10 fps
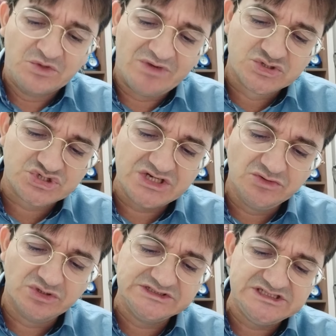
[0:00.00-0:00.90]
mas o
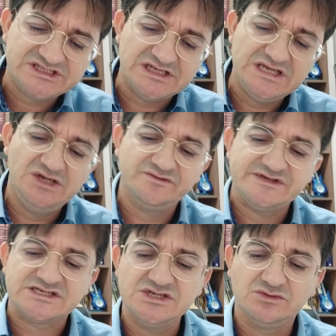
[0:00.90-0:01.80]
Senhor diz a ele no
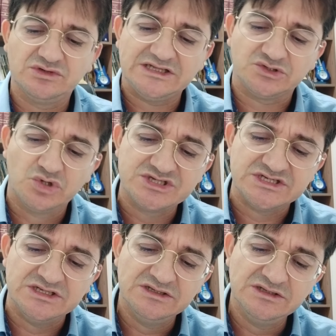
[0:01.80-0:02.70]
versículo
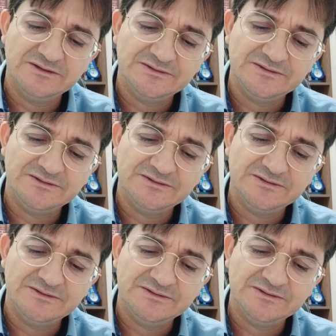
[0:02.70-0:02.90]
14: